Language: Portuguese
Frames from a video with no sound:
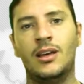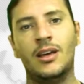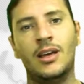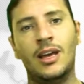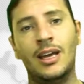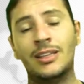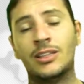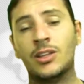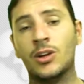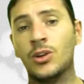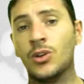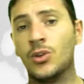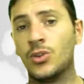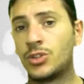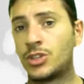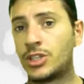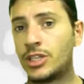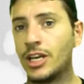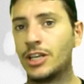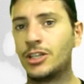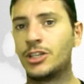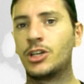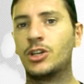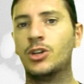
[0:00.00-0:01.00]
Então não
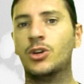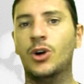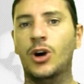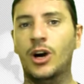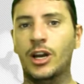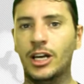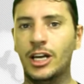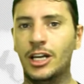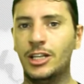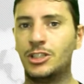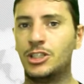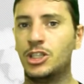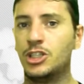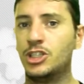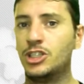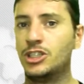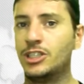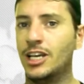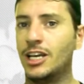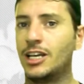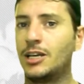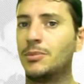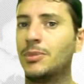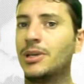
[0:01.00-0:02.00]
seja ignorante de
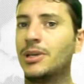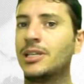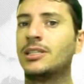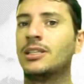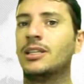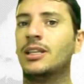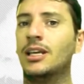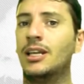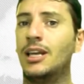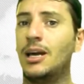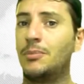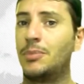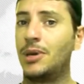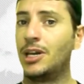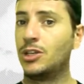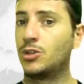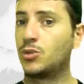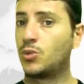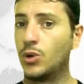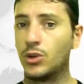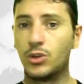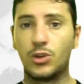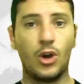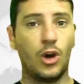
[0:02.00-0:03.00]
dizer que brasileiro aprende
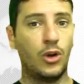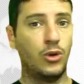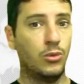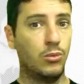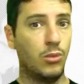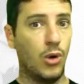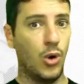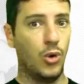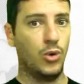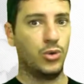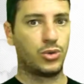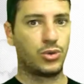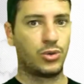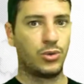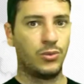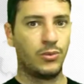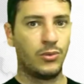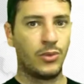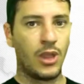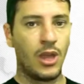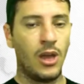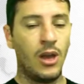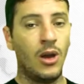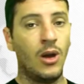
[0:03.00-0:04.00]
com dói no bolso,
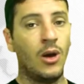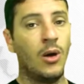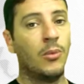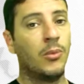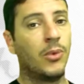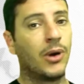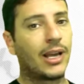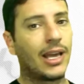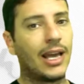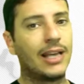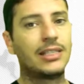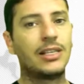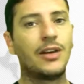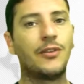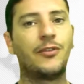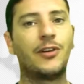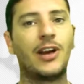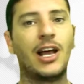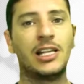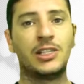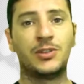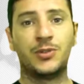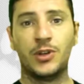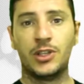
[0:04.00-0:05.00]
porque essa
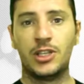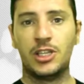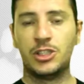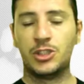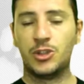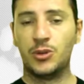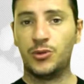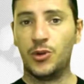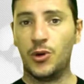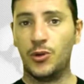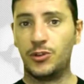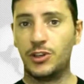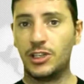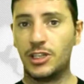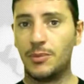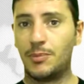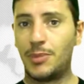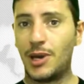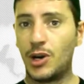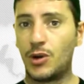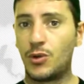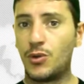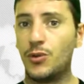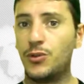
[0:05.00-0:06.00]
frase foi desenvolvida
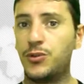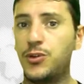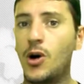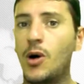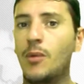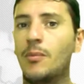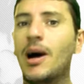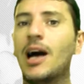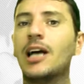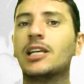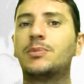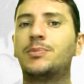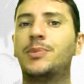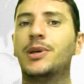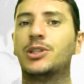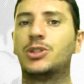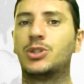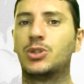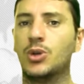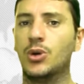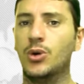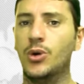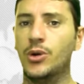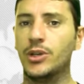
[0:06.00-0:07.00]
para conformar as
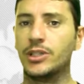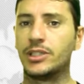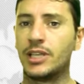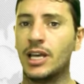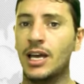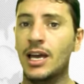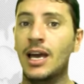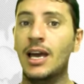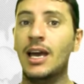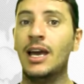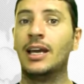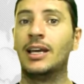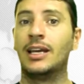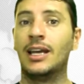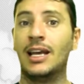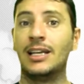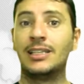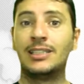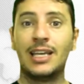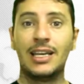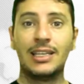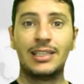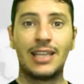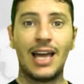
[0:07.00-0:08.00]
pessoas e
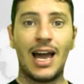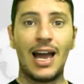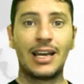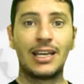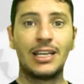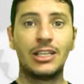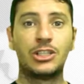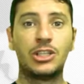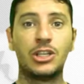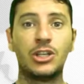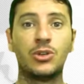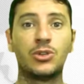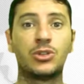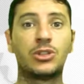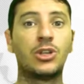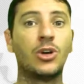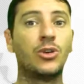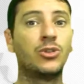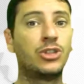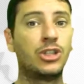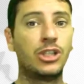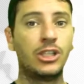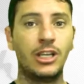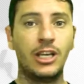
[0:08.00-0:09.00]
aceitar que tira o seu
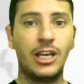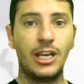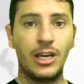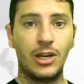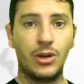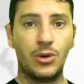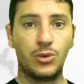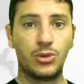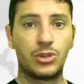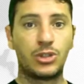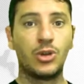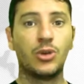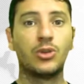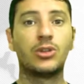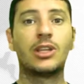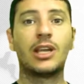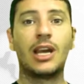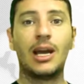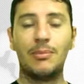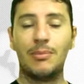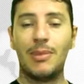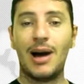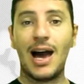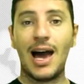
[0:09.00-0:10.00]
dinheiro, o seu
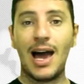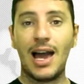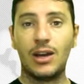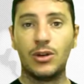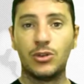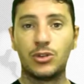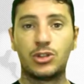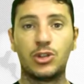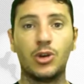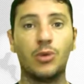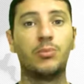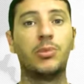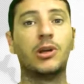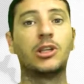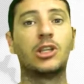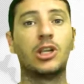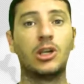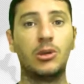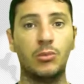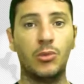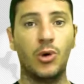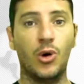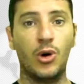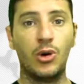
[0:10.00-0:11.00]
trabalho, o seu
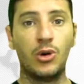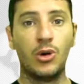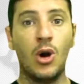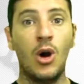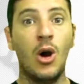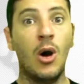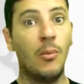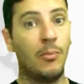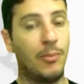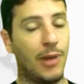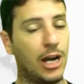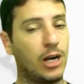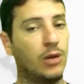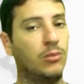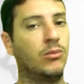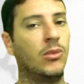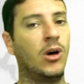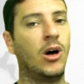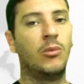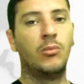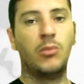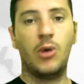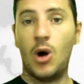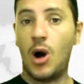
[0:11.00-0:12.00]
patrimônio para uma
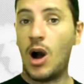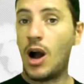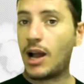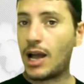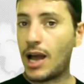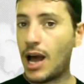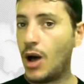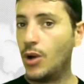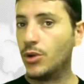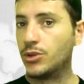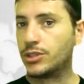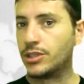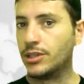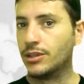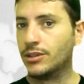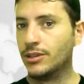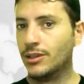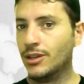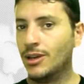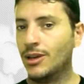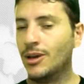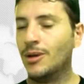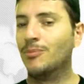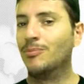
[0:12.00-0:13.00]
boa causa.
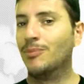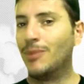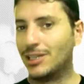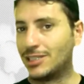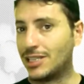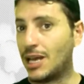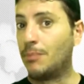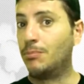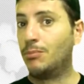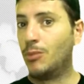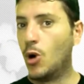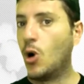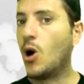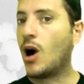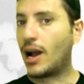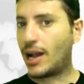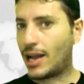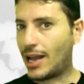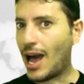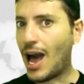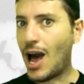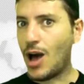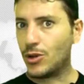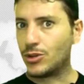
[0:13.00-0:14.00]
Mas a boa
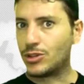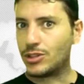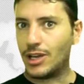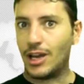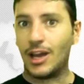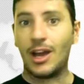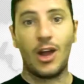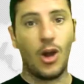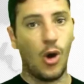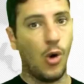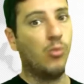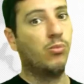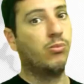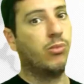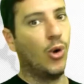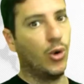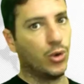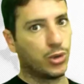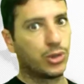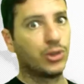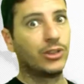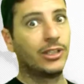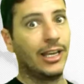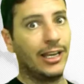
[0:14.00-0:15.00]
causa é o
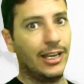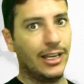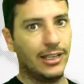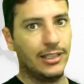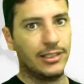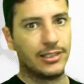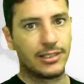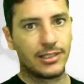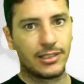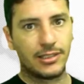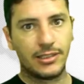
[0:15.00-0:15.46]
bolso deles.